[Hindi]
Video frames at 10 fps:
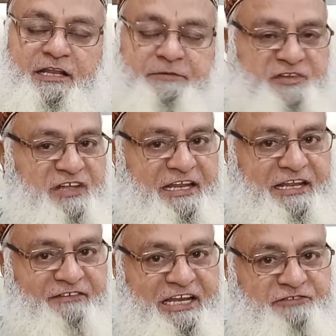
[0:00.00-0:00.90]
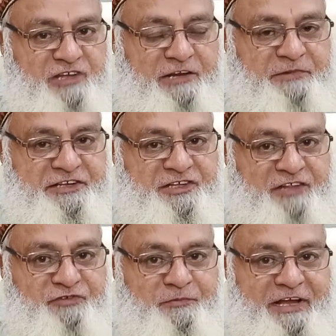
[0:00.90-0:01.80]
नबी सल्लल्लाहु अलैहि वसल्लम ने
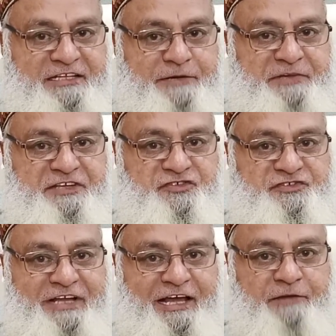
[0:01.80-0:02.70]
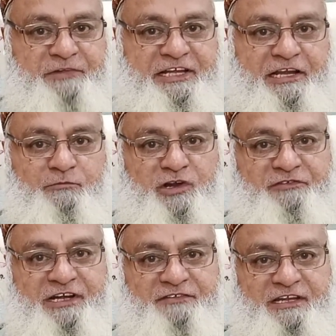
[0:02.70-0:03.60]
साथ फरमाया जब इस शहर मदीना
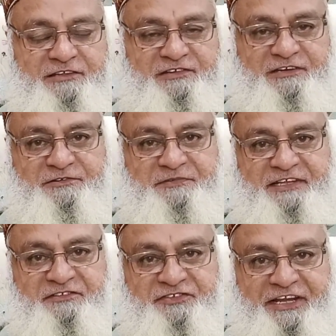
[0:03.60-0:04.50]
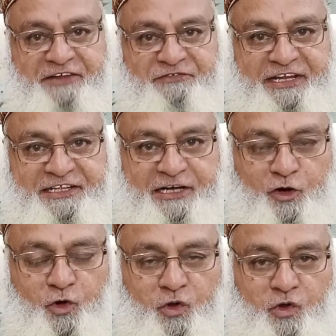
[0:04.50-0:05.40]
मुनवरा वसल्लम से तशरीफ़ ले
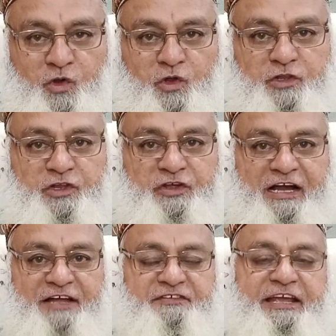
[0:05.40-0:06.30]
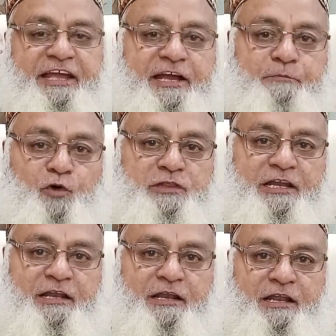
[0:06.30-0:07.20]
जाओ तो यहाँ से एक
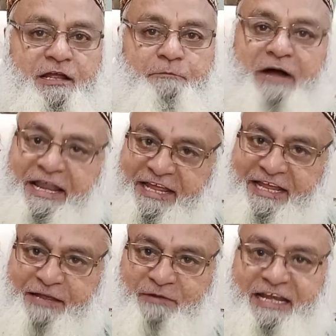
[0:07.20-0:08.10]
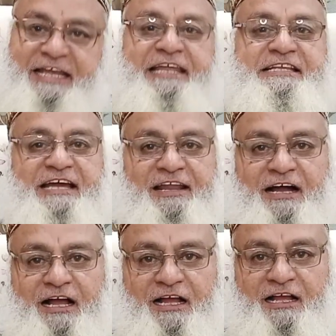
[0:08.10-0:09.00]
बोतल पानी की भर के ले जाना
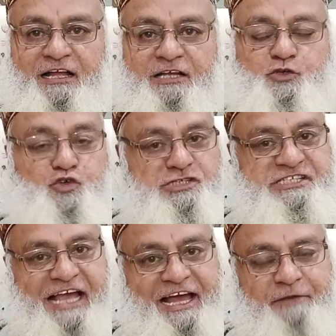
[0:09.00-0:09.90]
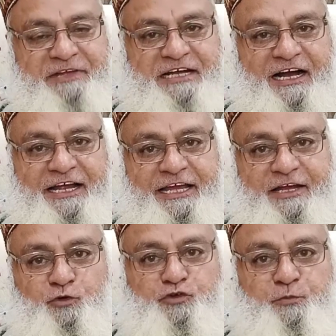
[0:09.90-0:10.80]
उस शहर में जाके
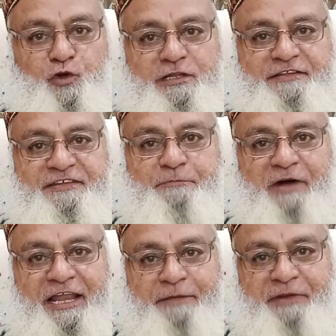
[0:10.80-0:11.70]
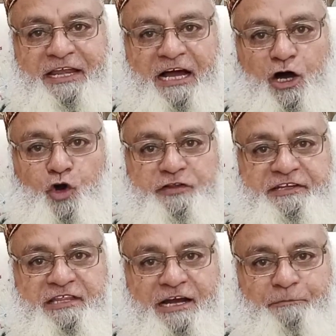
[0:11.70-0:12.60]
उस बोतल से पानी पीना और
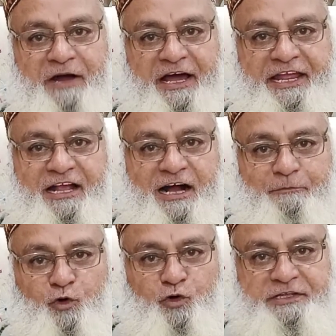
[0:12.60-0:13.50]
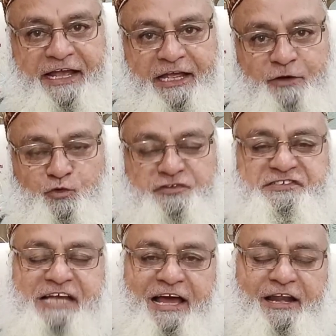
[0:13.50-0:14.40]
जितना पानी कम हो जाए उस
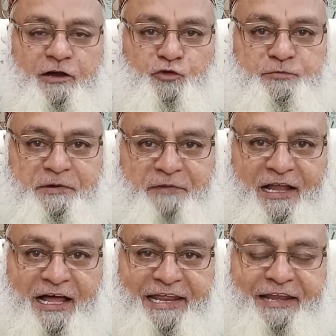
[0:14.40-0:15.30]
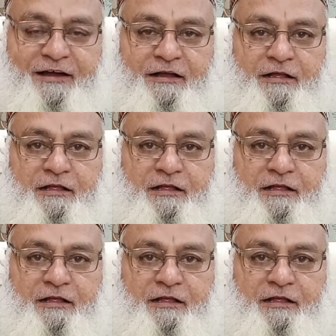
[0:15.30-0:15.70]
शहर का उसमें मिला लेना